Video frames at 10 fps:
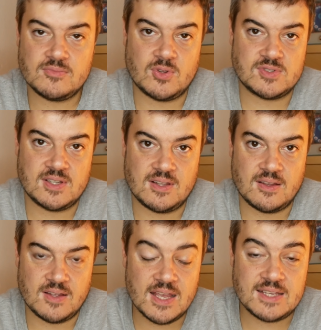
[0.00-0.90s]
dans un
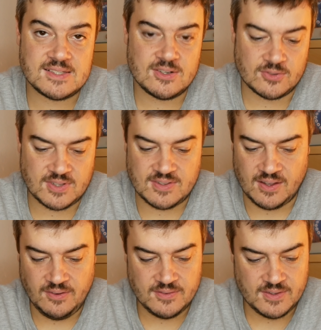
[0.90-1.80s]
excellent
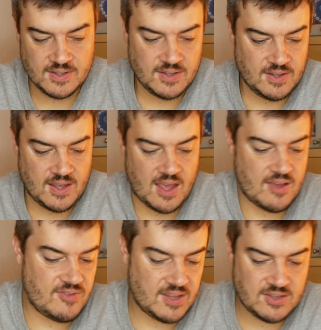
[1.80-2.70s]
état
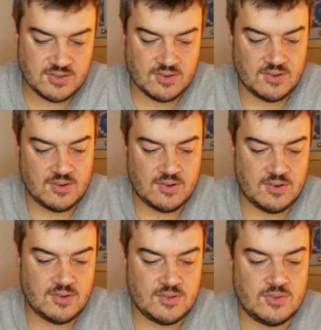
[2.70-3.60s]
avec
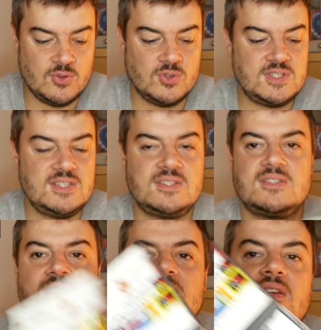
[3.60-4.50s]

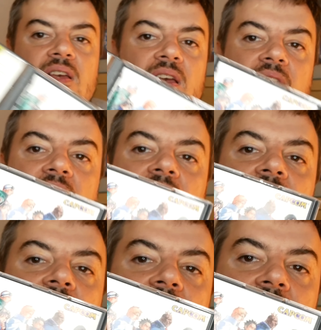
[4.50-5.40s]
notice
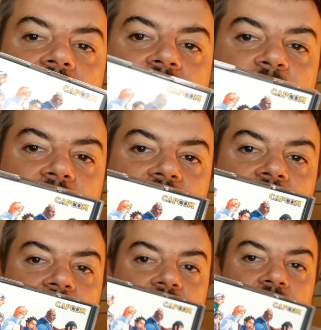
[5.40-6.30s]
et spin
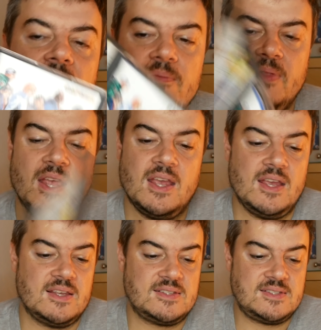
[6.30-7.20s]
card, voilà.
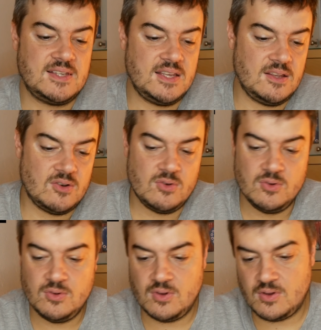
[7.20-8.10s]
C'est
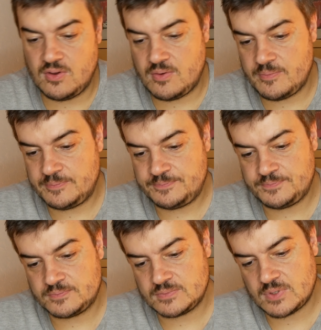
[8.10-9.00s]
le
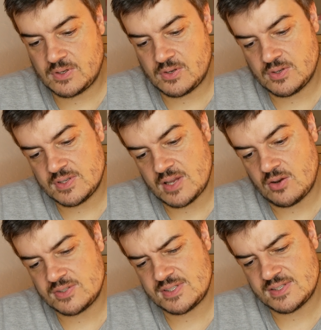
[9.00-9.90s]
euh,
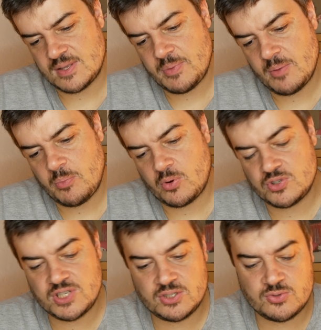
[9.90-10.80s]
alors ça s'appelle
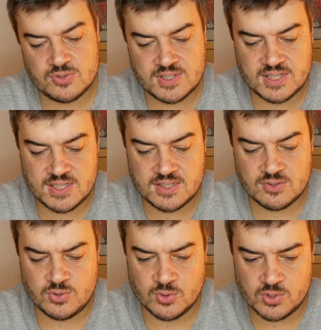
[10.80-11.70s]
Project
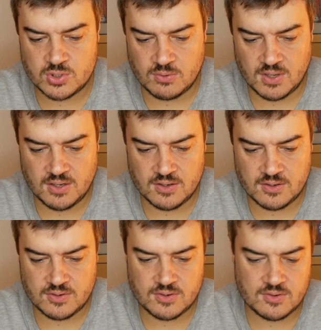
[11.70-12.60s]
Justice 2, je crois,
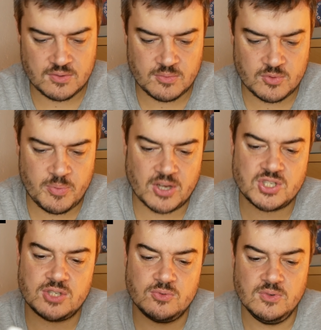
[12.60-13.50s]
euh, de par
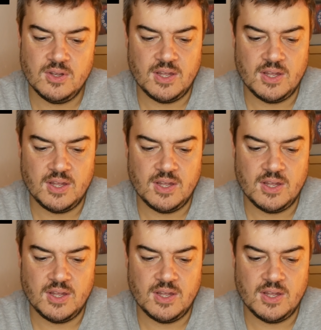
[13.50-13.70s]
chez nous.